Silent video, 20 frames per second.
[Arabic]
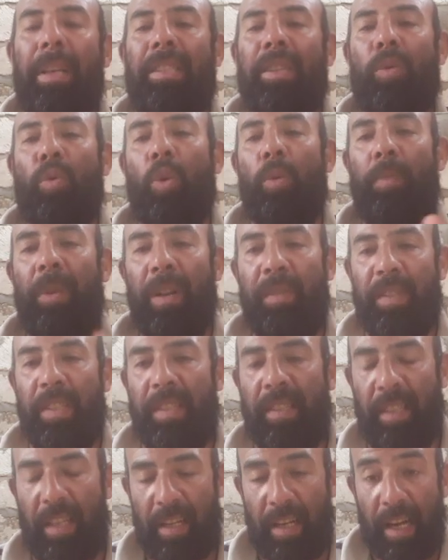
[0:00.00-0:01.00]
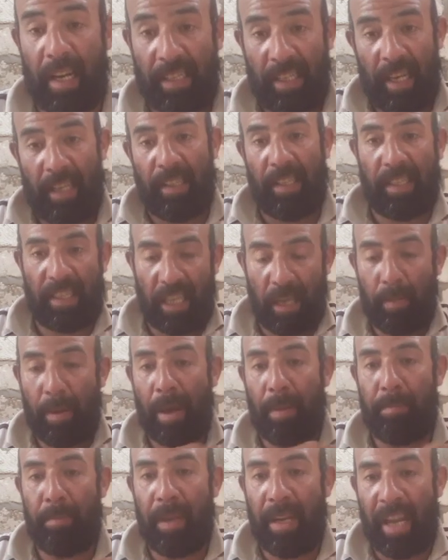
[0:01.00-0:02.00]
بس تكون بنفس السعر اتحداك
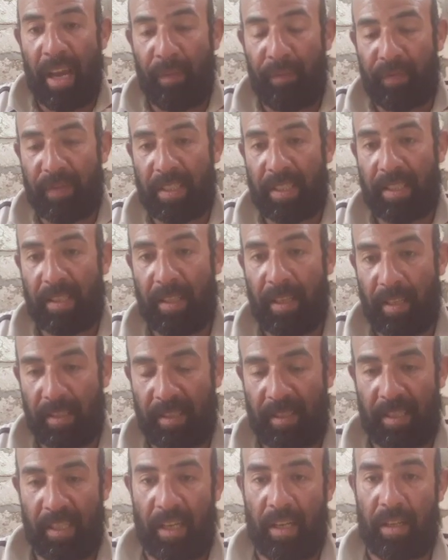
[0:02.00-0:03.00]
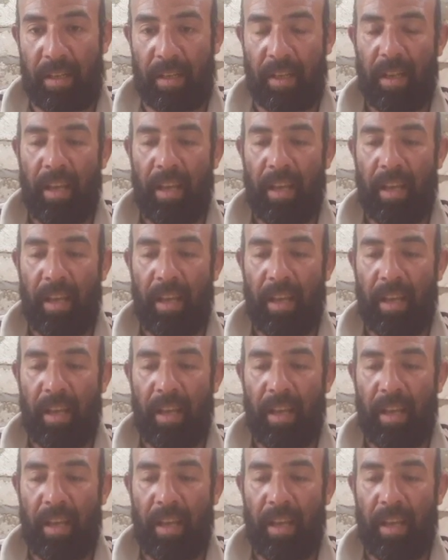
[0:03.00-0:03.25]
تجيبها بنفس السعر